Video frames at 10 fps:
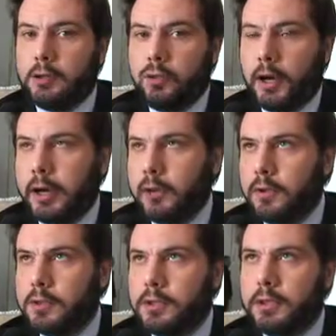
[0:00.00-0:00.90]
attuare
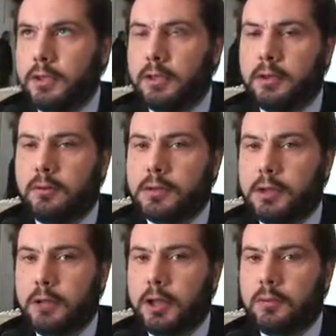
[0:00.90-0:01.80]
questi,
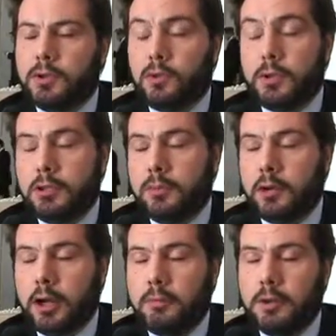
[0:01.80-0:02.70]
questi, piani, questi
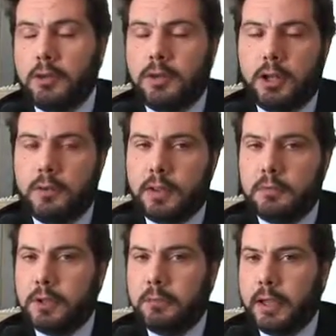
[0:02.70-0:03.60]
programmi,
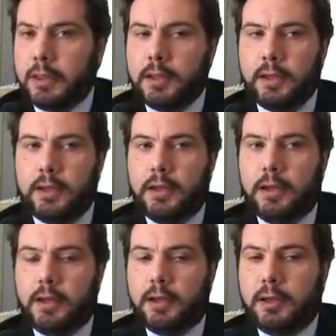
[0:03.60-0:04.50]
inevitabilmente
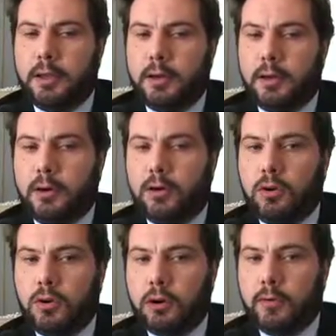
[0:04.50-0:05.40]
eh,
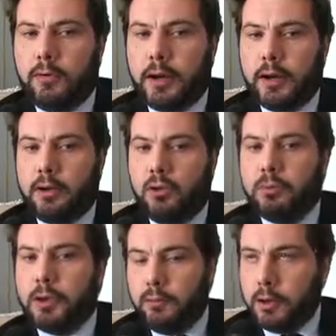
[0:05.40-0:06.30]
occorre fare,
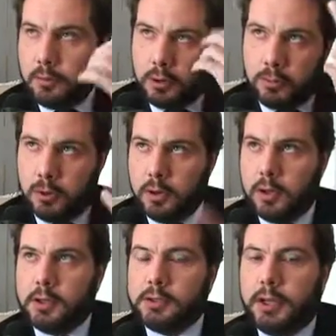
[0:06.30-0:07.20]
compiere un vero e proprio
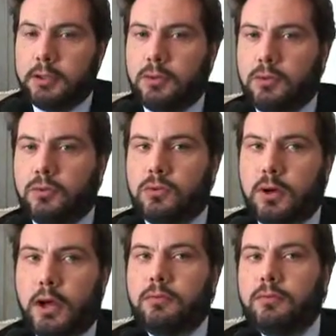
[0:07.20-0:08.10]
salto
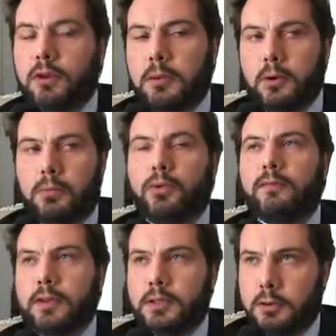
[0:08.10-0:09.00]
culturale, un vero e proprio
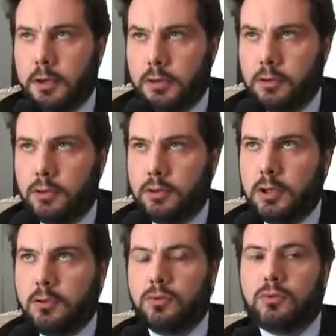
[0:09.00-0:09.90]
investimento
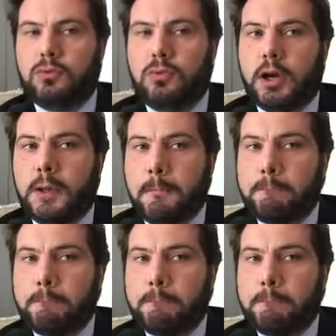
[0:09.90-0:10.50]
in cultura